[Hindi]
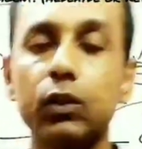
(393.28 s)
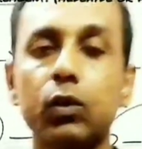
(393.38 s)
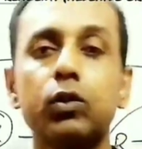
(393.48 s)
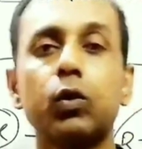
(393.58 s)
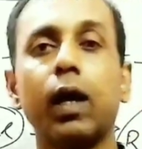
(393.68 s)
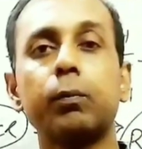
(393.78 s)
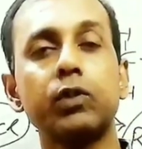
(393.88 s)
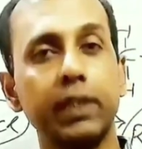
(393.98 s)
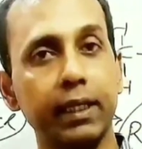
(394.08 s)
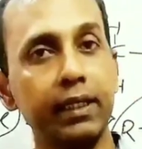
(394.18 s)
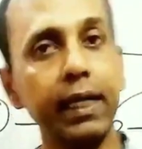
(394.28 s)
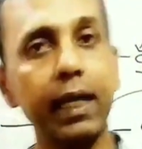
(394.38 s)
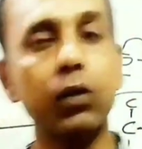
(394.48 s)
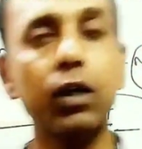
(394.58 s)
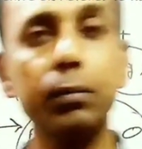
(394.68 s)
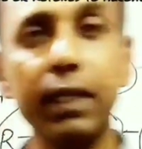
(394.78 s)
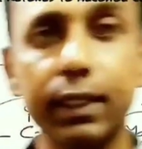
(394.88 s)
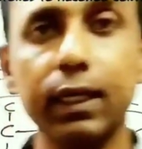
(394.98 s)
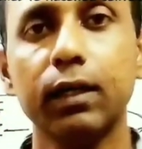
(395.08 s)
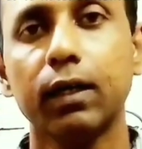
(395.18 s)
लेते हो तो आपको सेकेंडरी अल्कोहल
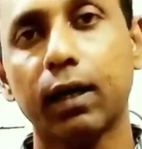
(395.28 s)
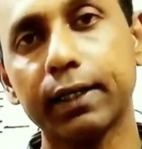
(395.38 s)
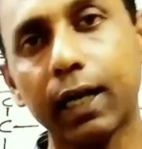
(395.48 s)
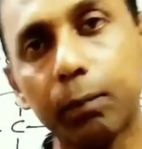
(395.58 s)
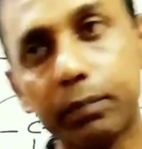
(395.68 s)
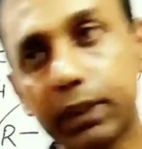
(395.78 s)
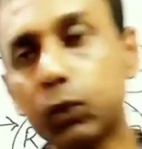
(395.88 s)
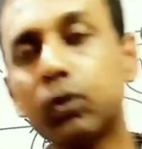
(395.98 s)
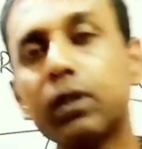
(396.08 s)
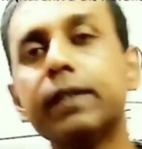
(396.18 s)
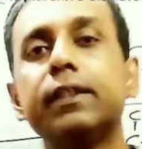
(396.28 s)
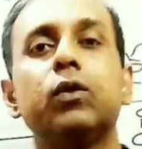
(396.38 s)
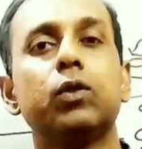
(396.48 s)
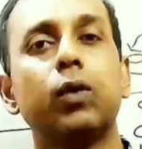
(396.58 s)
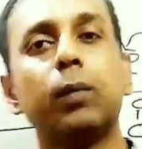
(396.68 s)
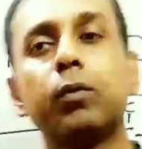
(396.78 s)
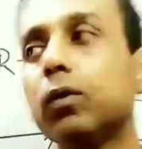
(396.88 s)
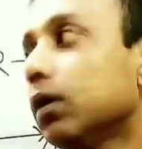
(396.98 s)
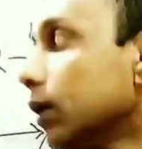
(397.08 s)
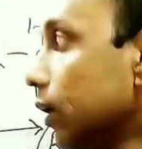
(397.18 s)
मिलेगा अगर आप कीटोन लेते हो तो
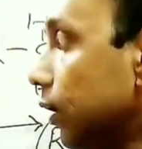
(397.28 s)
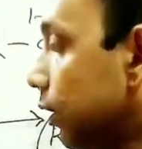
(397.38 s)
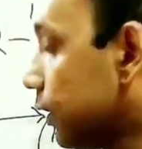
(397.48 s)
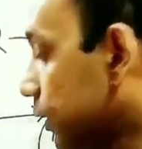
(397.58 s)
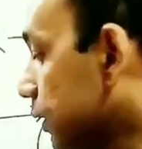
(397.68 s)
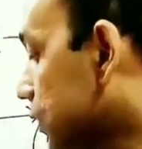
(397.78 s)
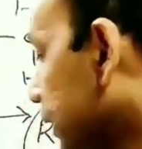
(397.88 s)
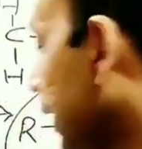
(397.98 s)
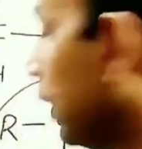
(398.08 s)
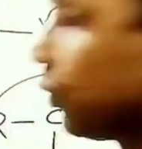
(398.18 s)
आपको टर्सरी